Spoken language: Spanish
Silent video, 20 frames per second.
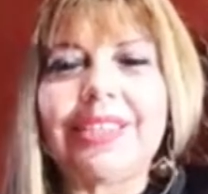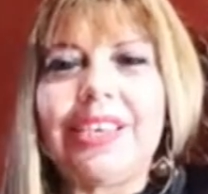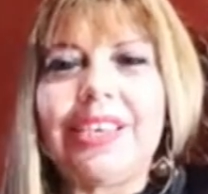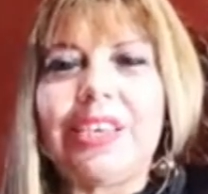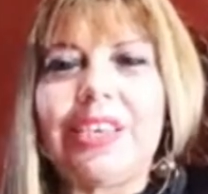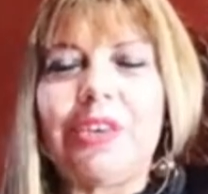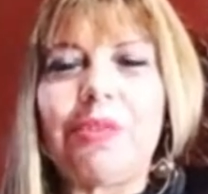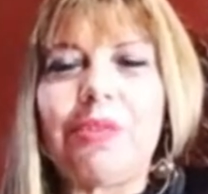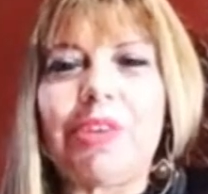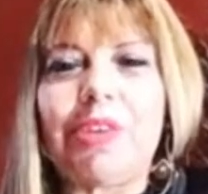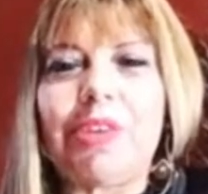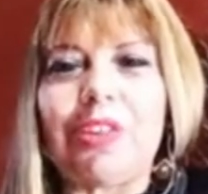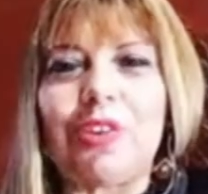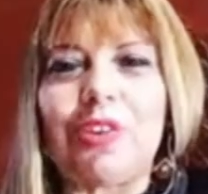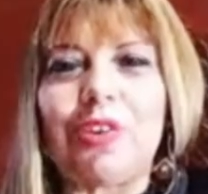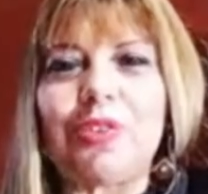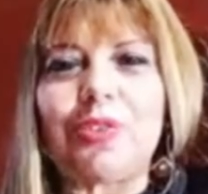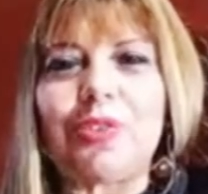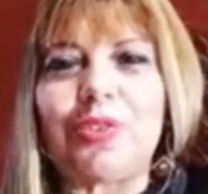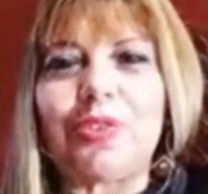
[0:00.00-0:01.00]
y bueno, a
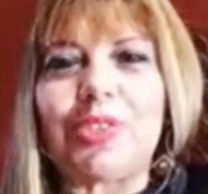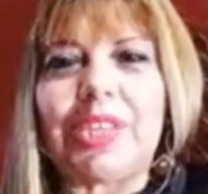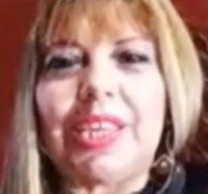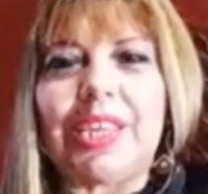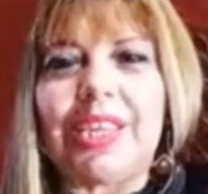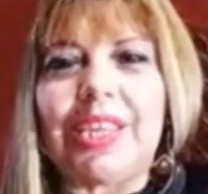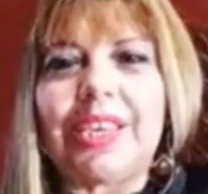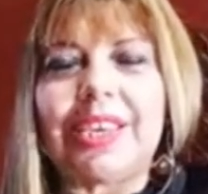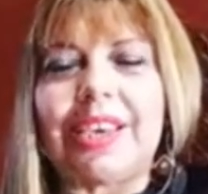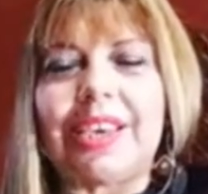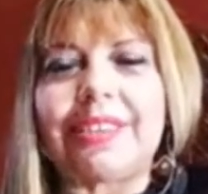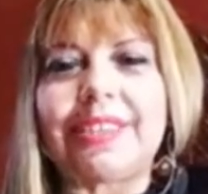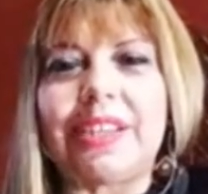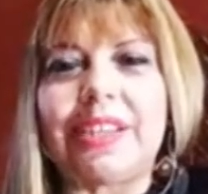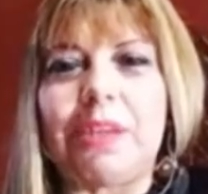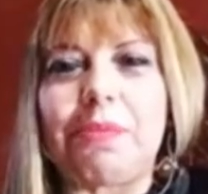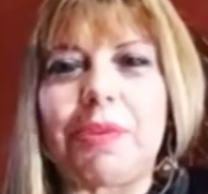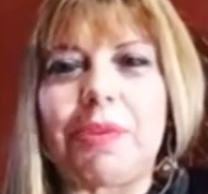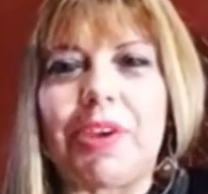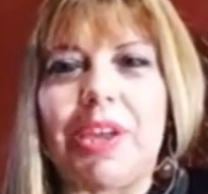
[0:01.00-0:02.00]
todos ustedes que hacen
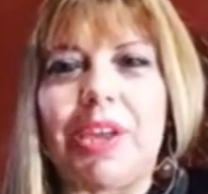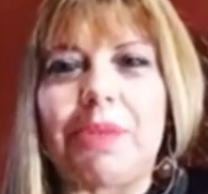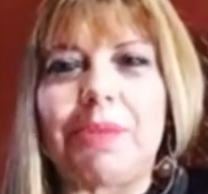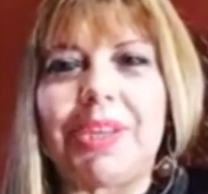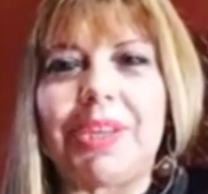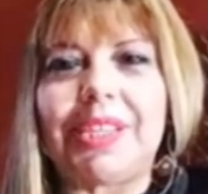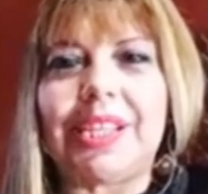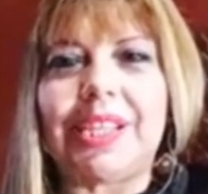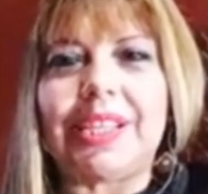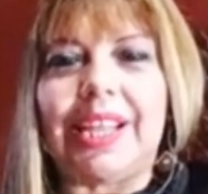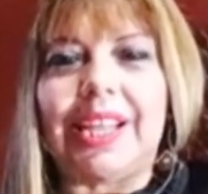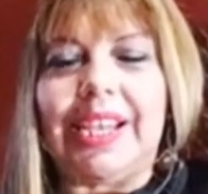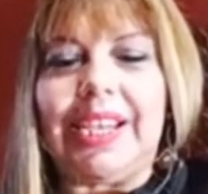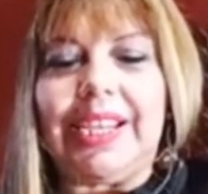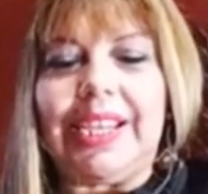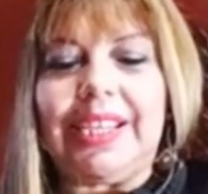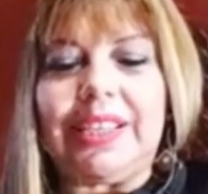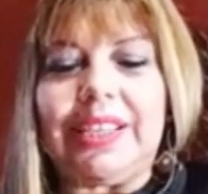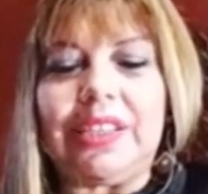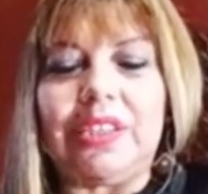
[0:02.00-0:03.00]
el programa este tan
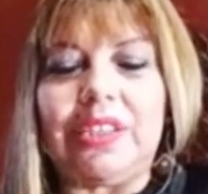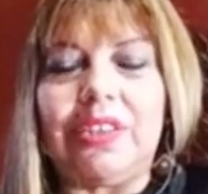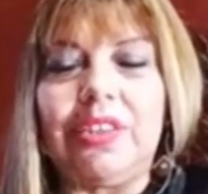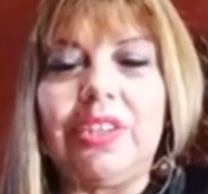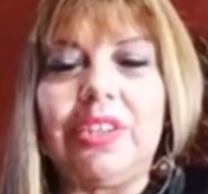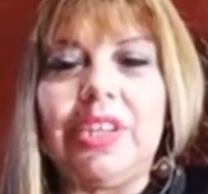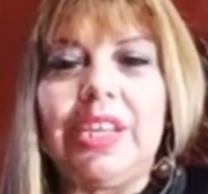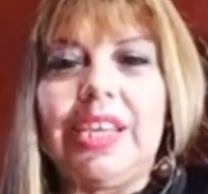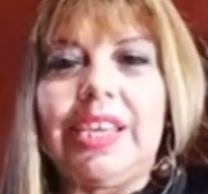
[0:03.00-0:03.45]
lindo.